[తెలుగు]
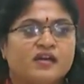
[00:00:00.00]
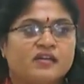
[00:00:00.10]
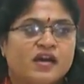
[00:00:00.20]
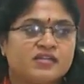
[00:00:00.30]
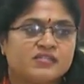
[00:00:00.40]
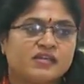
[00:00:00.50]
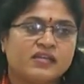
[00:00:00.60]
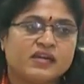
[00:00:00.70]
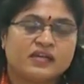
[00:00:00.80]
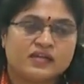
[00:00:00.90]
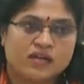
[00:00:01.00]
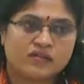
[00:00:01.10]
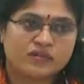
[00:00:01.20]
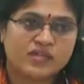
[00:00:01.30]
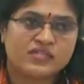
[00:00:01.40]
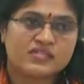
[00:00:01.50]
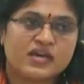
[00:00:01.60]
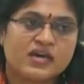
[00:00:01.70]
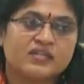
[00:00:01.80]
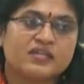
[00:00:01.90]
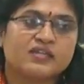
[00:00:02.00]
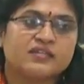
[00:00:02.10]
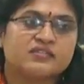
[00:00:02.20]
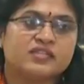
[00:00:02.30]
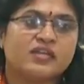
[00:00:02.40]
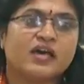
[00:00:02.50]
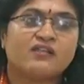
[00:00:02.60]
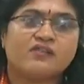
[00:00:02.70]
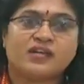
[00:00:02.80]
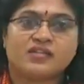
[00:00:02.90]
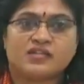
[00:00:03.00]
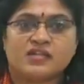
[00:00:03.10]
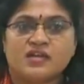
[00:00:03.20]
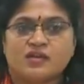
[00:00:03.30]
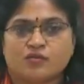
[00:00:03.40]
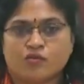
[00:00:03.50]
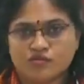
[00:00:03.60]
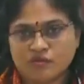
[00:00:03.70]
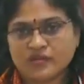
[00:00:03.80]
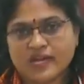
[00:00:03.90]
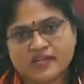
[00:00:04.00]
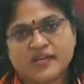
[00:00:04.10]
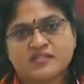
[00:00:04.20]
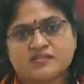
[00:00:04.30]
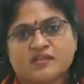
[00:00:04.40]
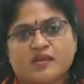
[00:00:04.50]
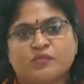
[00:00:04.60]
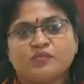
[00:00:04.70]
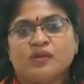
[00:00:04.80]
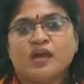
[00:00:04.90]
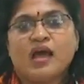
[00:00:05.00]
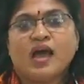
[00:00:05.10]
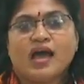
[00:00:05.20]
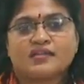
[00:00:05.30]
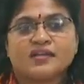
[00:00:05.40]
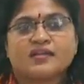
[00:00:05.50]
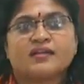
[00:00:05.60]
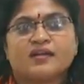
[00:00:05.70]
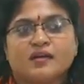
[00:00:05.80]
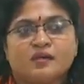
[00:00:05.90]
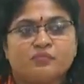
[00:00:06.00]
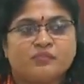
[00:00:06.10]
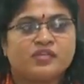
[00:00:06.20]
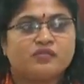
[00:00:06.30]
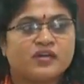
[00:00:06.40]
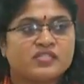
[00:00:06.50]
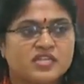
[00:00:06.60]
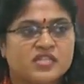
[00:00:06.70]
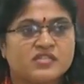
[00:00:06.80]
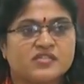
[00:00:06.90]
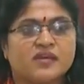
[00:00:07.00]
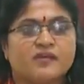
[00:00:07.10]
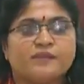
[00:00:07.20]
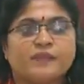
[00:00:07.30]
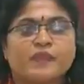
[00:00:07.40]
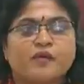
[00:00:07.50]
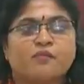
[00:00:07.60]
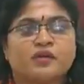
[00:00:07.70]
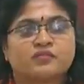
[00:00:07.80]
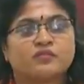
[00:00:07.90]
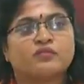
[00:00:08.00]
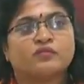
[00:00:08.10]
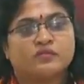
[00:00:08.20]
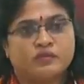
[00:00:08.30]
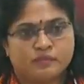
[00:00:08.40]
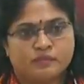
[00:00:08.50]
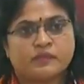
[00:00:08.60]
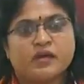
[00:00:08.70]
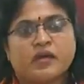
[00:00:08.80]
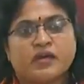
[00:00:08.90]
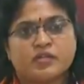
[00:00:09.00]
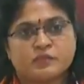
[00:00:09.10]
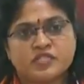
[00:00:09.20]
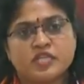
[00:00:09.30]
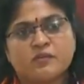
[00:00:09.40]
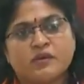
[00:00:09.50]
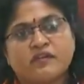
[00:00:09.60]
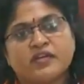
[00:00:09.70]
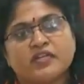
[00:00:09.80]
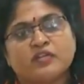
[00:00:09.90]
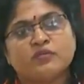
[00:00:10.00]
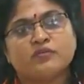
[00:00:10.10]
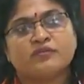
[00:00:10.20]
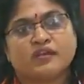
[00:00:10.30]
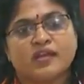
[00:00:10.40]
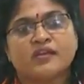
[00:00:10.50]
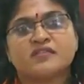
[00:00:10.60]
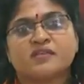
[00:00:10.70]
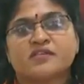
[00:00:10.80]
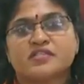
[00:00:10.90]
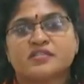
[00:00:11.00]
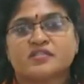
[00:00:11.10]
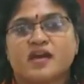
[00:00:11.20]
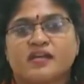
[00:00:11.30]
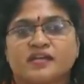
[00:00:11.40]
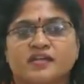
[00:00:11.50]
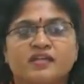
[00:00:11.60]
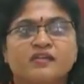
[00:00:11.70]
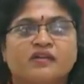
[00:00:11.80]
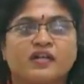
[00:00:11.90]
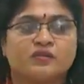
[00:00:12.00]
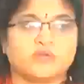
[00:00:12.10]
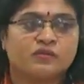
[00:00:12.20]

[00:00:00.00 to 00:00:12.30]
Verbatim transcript: లాస్ట్ ఇయర్ లాగా కాకుండా ఈసారి జిల్లాల వారీగా రోజులు కేటాయిస్తున్నాము అది గనక మీ ద్వారా చేరిస్తే భక్తులు ఎస్పెషలీ భవానీలు ట్రైన్ రిజర్వేషన్స్ కానివ్వండి వాళ్ళు